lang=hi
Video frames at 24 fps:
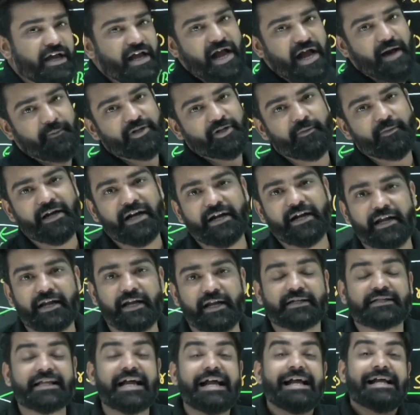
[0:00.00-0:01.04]
हमें तो बड़ा डर
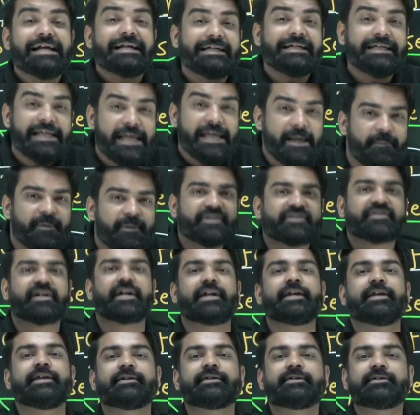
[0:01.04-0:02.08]
लगता है डीप
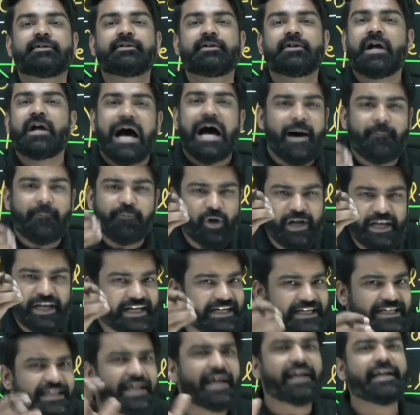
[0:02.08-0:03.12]
स्टडी आपको
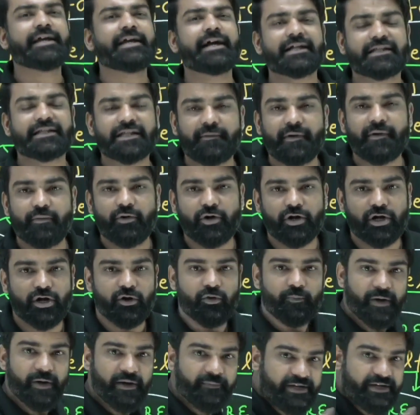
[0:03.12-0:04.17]
लिखना नहीं आता मैं बोल रहा हूं
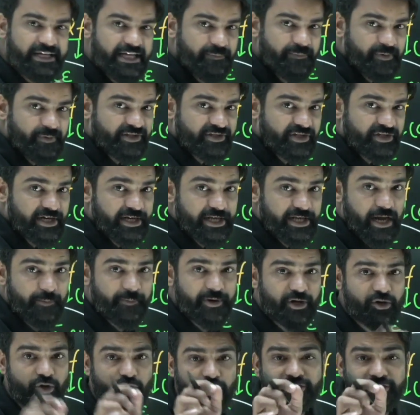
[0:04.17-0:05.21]
पर डीप स्टडी
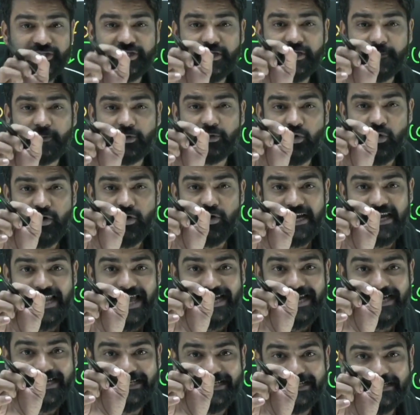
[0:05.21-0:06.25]
आपने कॉन्सेप्ट को
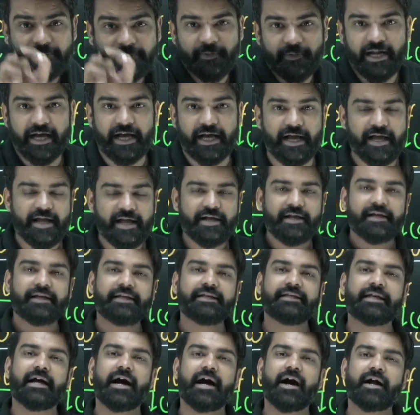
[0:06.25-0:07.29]
क्लैरिटी से पढ़ा है
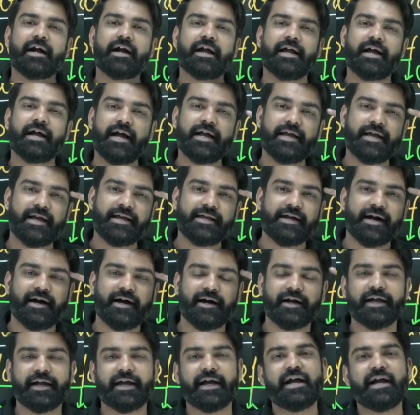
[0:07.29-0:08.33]
यहां गया या यहां
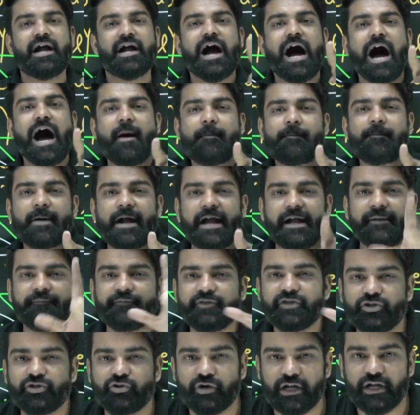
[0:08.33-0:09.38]
गया है आपका
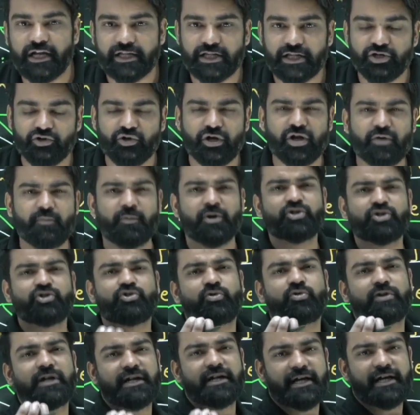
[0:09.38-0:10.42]
एमसीक्यू गलत नहीं हो रहा बहुत
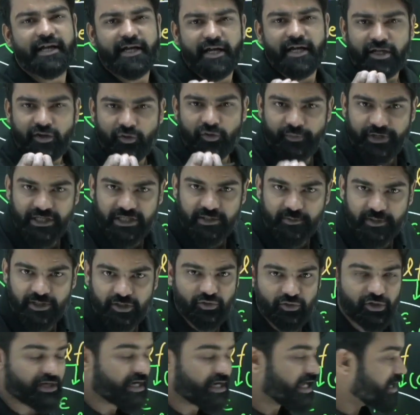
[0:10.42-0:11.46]
छोटा टारगेट ले रहा हूँ बीस में से सोलह कई